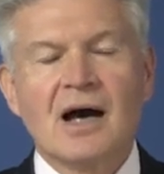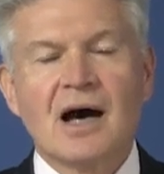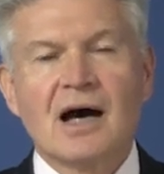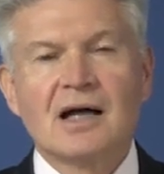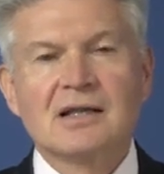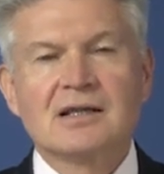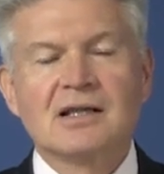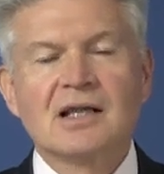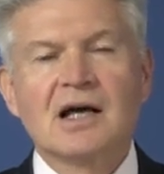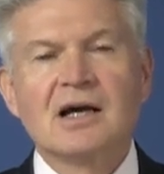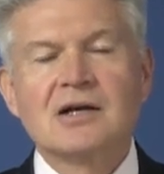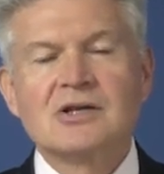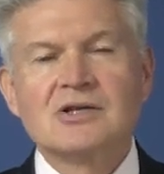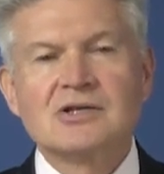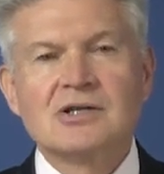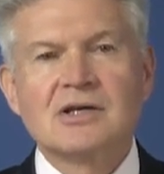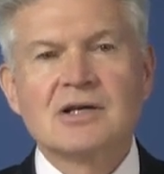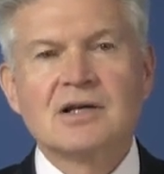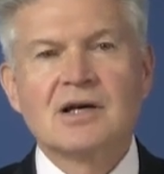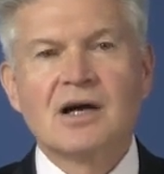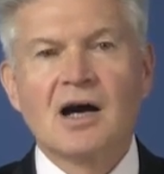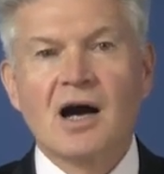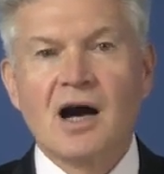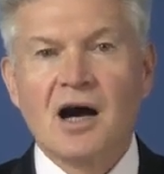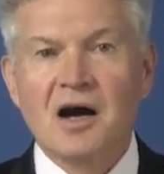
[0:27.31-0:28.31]
а
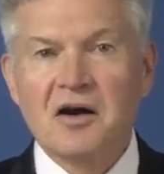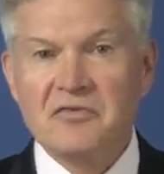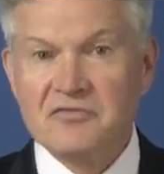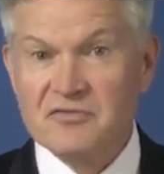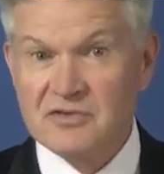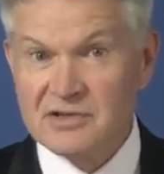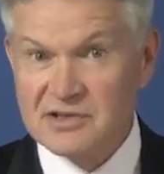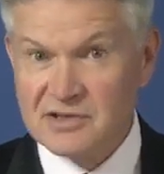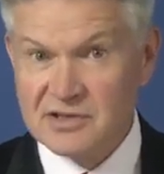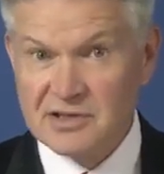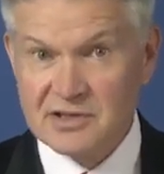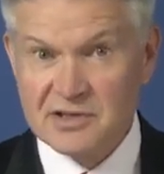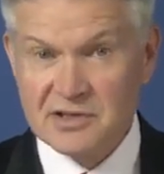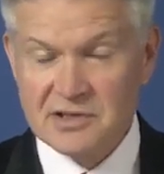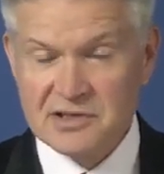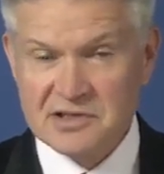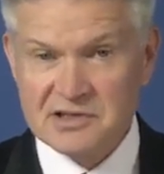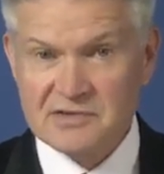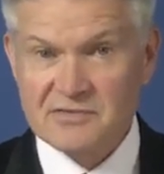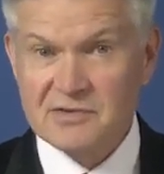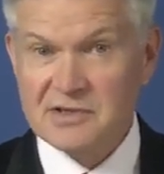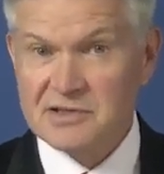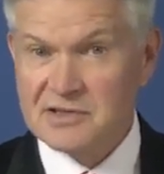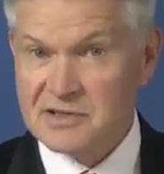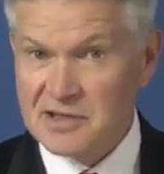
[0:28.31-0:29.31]
также о визите
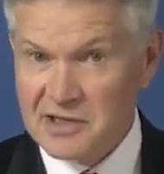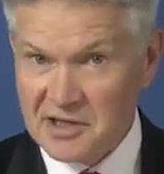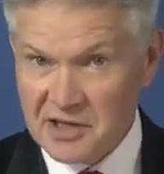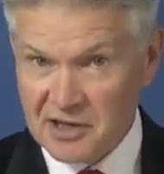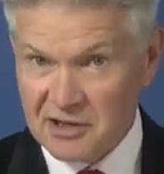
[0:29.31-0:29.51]
звезды